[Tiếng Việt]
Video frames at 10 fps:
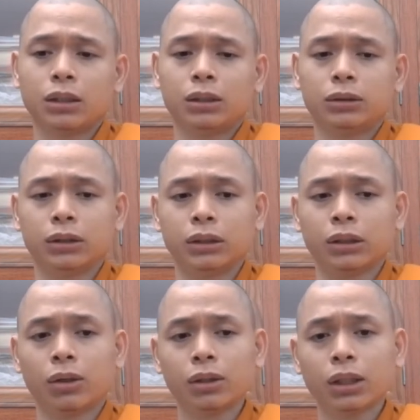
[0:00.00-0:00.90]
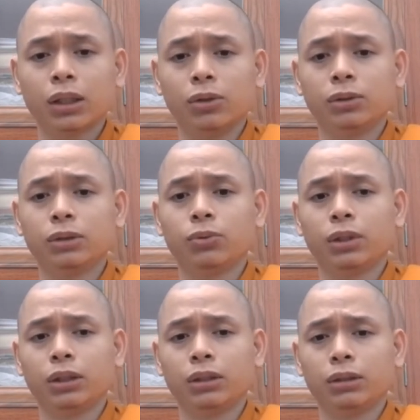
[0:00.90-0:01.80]
rồi nói cái kiểu như
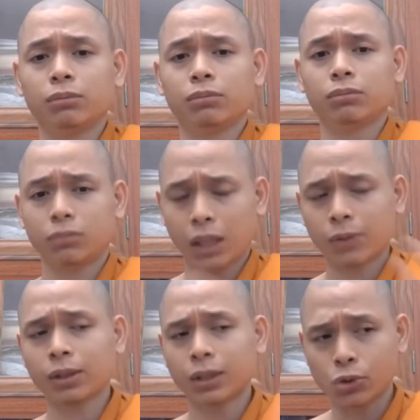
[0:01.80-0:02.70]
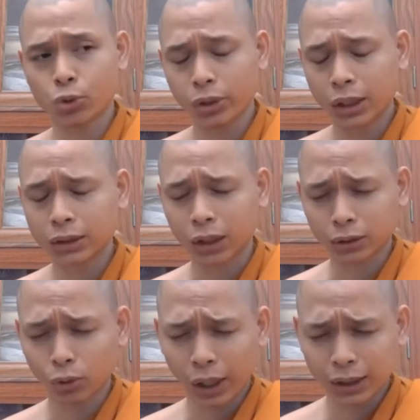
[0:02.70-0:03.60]
quý theo cái kiểu suy nghĩ cực
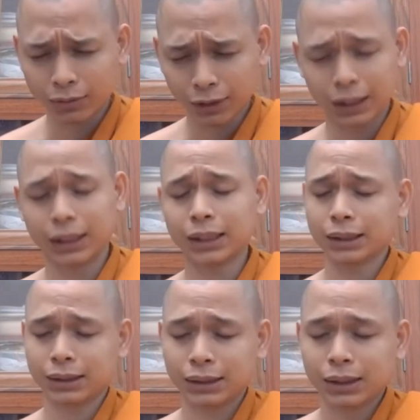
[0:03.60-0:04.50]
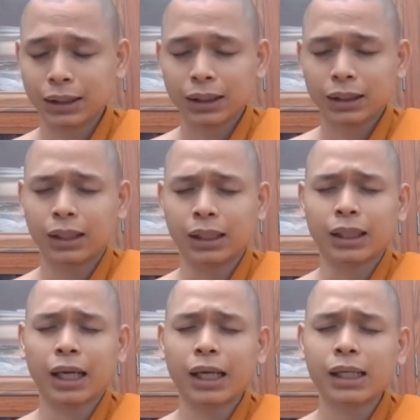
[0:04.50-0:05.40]
đoan như vậy đó thì
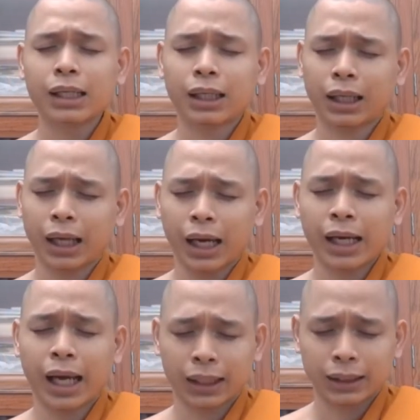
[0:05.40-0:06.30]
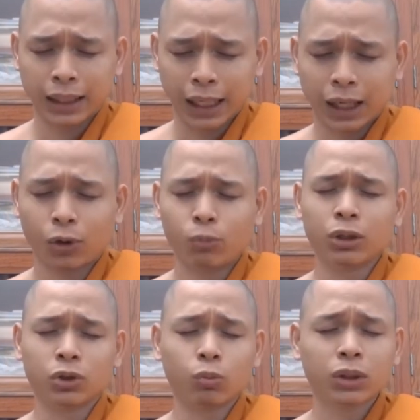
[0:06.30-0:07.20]
ngay cả hạt gạo
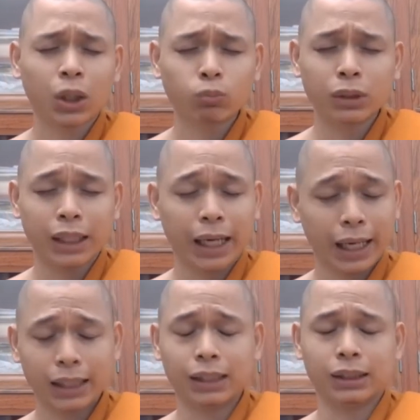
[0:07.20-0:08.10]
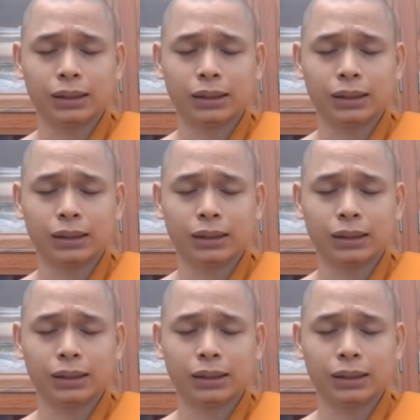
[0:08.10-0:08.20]
mình cũng không được ăn